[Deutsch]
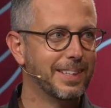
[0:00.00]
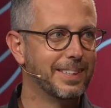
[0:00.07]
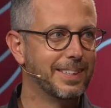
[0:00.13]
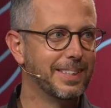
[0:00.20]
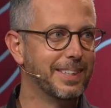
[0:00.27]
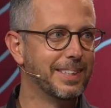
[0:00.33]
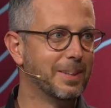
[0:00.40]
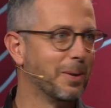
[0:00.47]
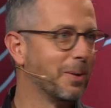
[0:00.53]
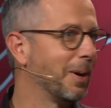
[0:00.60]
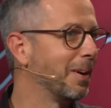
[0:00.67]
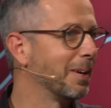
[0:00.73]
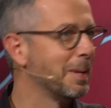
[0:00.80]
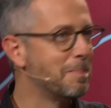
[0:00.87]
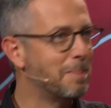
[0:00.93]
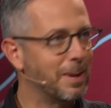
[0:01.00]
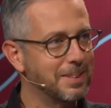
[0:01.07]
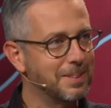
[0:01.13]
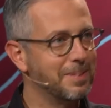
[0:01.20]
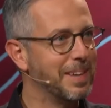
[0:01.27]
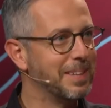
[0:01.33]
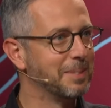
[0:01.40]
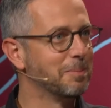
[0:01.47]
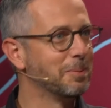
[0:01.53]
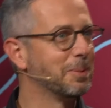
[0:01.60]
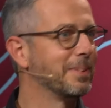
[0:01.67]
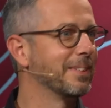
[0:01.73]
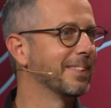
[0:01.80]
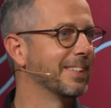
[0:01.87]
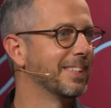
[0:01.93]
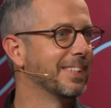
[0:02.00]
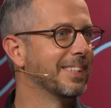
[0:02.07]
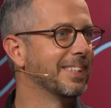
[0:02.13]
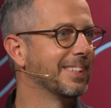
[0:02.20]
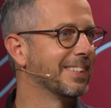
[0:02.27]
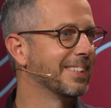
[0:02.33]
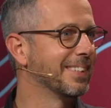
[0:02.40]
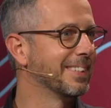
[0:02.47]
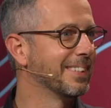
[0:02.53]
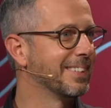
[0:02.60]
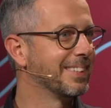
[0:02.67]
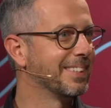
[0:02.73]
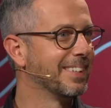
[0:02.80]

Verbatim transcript: die noch angepasst werden müssen, die sind